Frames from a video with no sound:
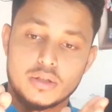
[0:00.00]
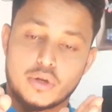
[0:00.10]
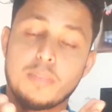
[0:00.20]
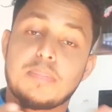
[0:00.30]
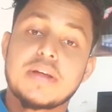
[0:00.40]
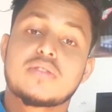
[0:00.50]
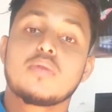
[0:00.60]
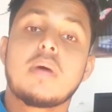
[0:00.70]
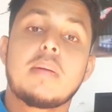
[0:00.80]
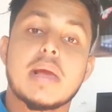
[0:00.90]
সম্পৃক্ত
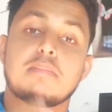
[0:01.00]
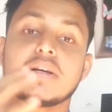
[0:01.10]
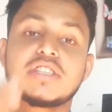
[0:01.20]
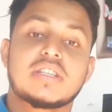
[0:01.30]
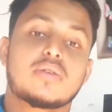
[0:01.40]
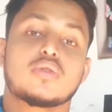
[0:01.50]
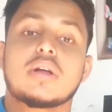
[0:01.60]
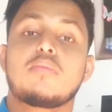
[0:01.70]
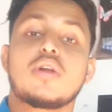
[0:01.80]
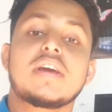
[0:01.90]
বা অ্যাম্বাসির সাথে
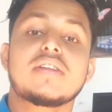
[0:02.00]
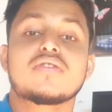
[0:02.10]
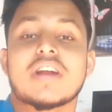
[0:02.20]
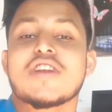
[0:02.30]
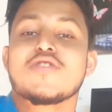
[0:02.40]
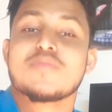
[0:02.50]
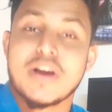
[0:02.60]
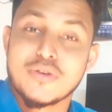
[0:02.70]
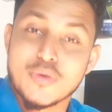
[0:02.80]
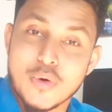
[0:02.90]
কথা বলেই কিন্তু তারা
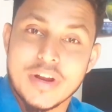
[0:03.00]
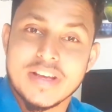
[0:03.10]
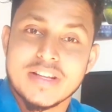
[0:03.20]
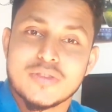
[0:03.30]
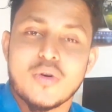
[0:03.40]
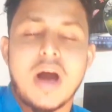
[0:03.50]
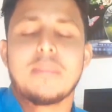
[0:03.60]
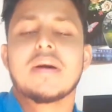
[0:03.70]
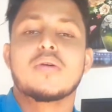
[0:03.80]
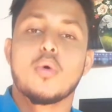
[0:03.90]
নিয়মকানুন করে তো
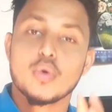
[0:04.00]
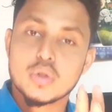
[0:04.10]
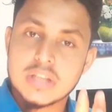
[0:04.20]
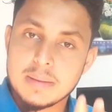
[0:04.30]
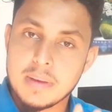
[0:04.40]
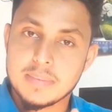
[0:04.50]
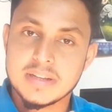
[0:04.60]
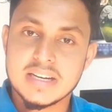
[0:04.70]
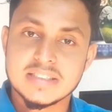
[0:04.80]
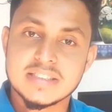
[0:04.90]
আমার অনুরোধ থাকবে
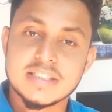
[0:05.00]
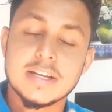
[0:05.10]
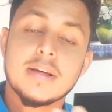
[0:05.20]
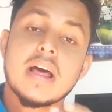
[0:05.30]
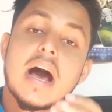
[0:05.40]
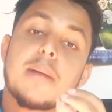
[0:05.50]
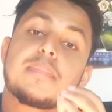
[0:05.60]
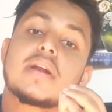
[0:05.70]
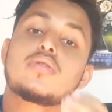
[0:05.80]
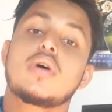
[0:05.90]
আপনাদের কাছে যে
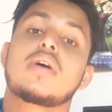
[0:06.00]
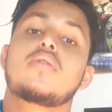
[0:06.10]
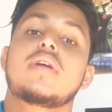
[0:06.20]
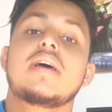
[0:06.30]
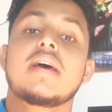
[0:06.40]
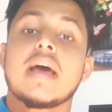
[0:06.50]
আপনারা দয়া করে